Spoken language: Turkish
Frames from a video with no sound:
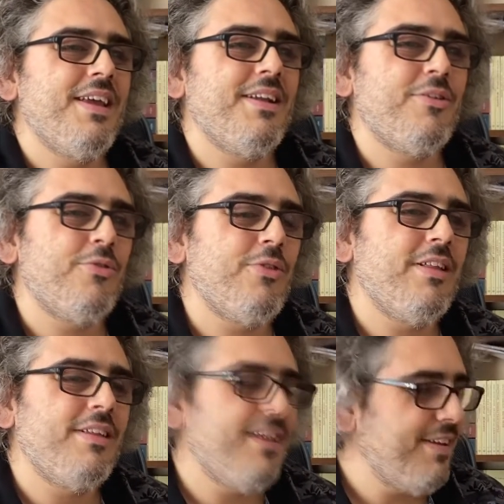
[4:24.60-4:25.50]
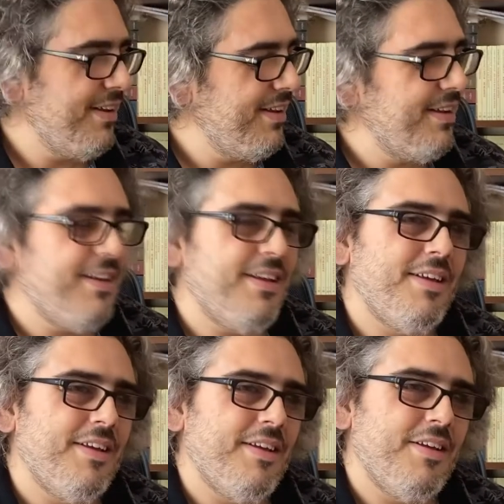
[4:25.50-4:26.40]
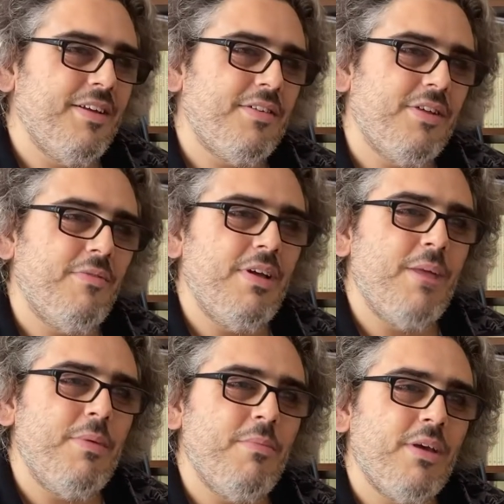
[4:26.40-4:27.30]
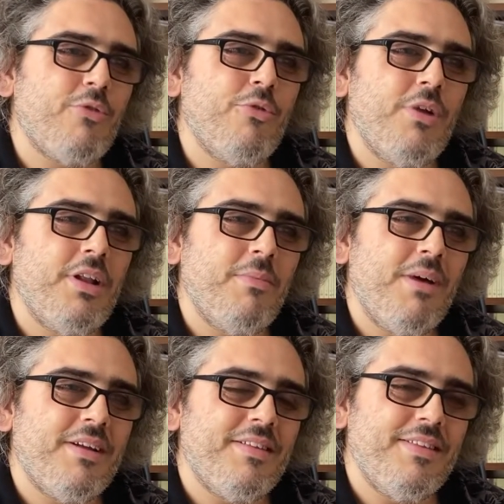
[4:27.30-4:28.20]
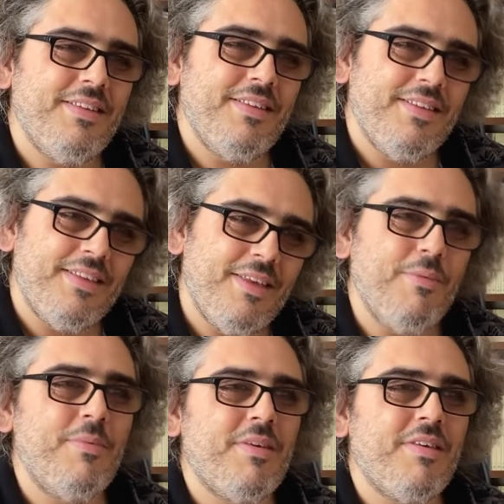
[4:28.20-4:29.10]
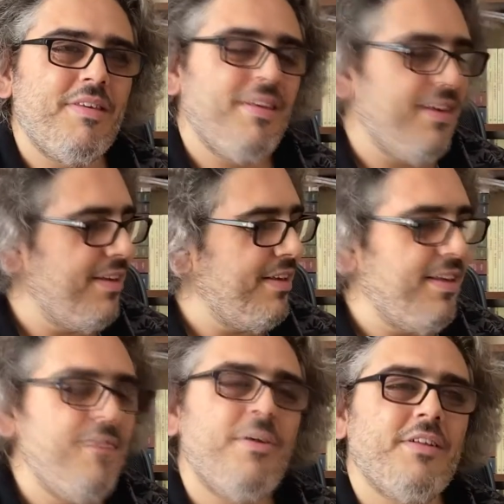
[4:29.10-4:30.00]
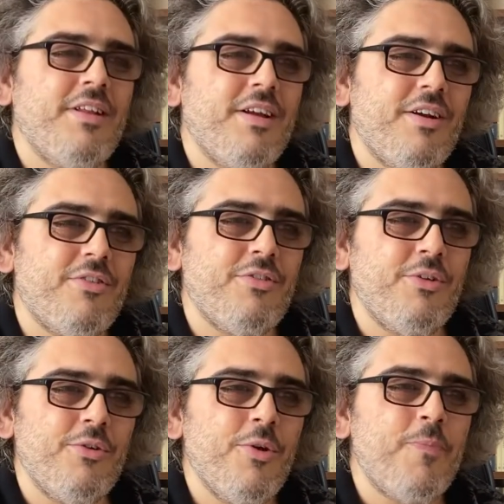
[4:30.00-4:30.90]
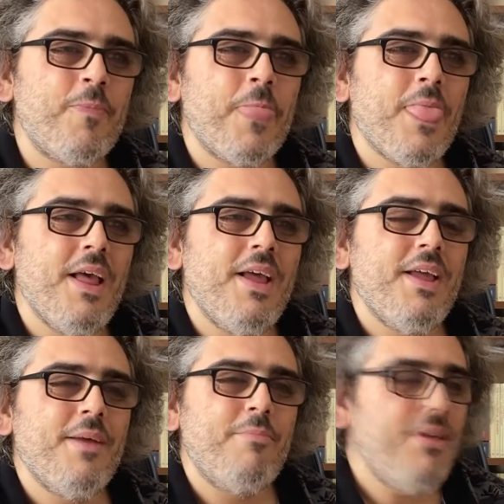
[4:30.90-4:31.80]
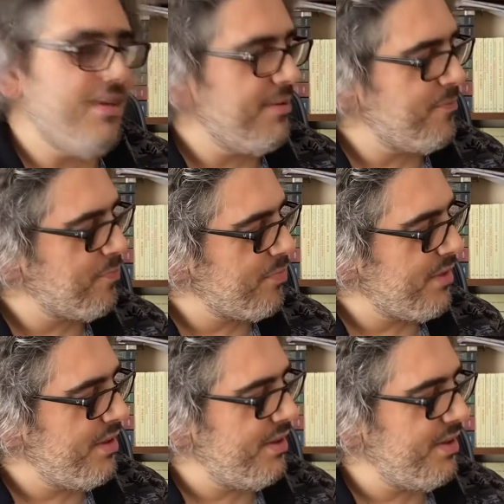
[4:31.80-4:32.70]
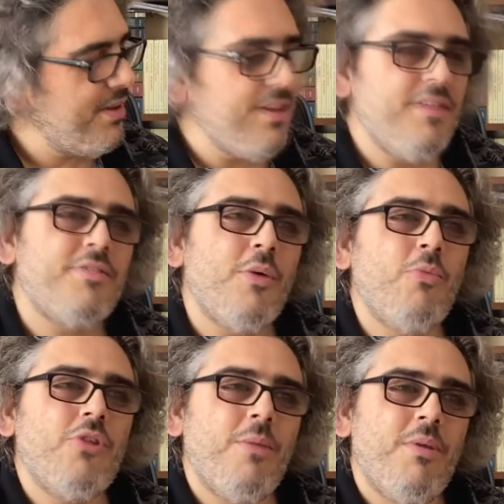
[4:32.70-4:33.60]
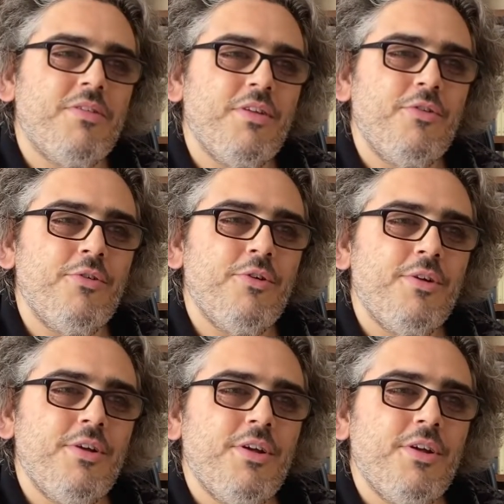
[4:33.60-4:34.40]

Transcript: Yani tünelden e, tramvaya binmek, tünel almak gibi bir e, ifadeyle karşılanıyor. Bir e, İstanbul'dan bahsediyor.